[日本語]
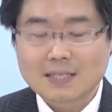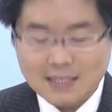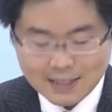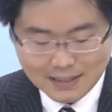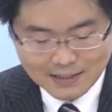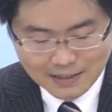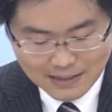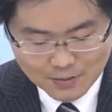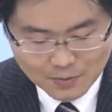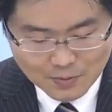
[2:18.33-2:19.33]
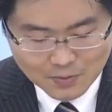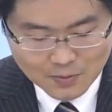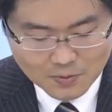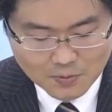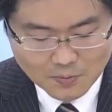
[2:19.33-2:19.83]
で
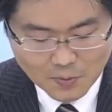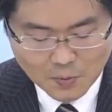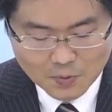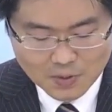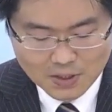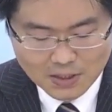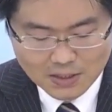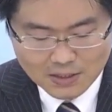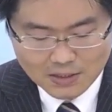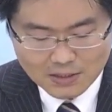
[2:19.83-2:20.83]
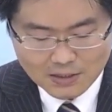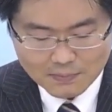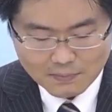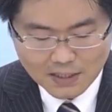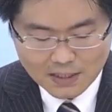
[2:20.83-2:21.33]
もう本当に、
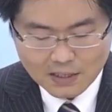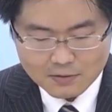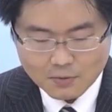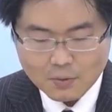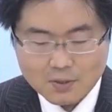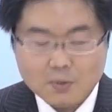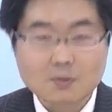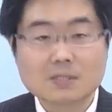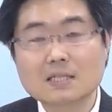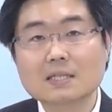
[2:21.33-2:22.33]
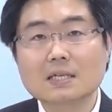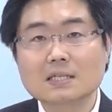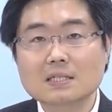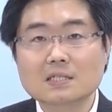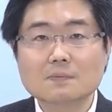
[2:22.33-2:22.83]
各講義ごとに絶
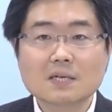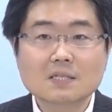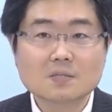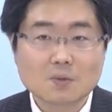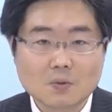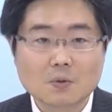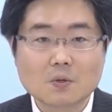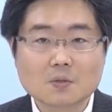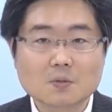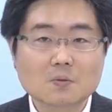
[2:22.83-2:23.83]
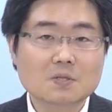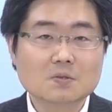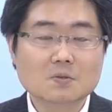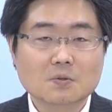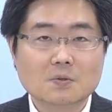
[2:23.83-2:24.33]
対に1枚以上その理
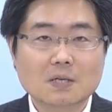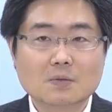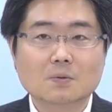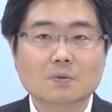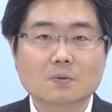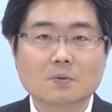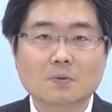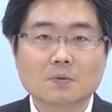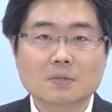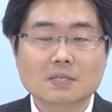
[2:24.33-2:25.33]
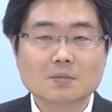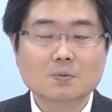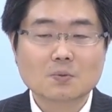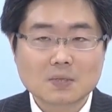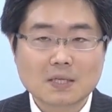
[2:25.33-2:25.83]
由書、私
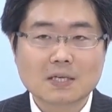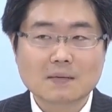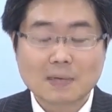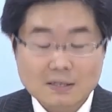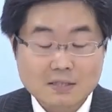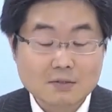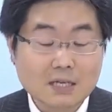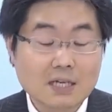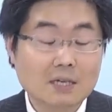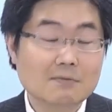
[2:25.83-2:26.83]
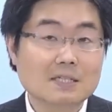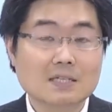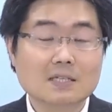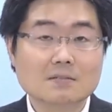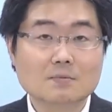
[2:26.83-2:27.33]
の方で、ある程度改編はさ
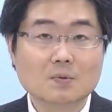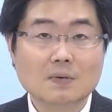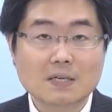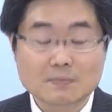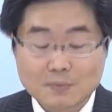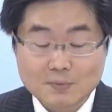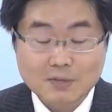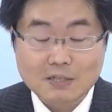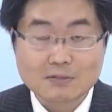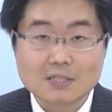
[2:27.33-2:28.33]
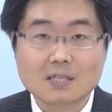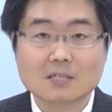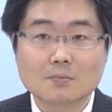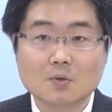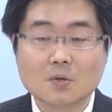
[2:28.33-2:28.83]
れているものは部分はあるんですけ
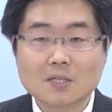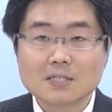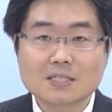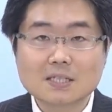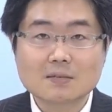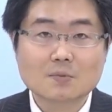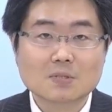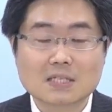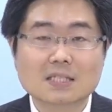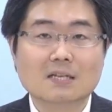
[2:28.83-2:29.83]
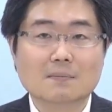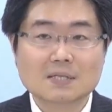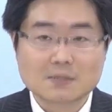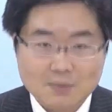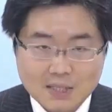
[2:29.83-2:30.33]
れども実際のものを差し上げ
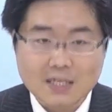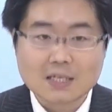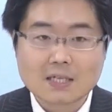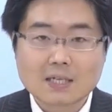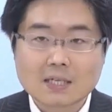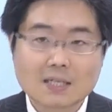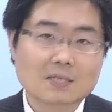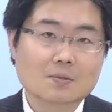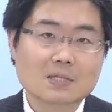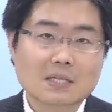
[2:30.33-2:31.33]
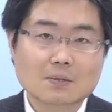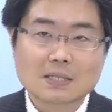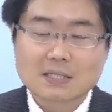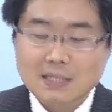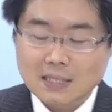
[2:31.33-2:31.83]
ますので、そちらを
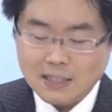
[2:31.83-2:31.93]
ですね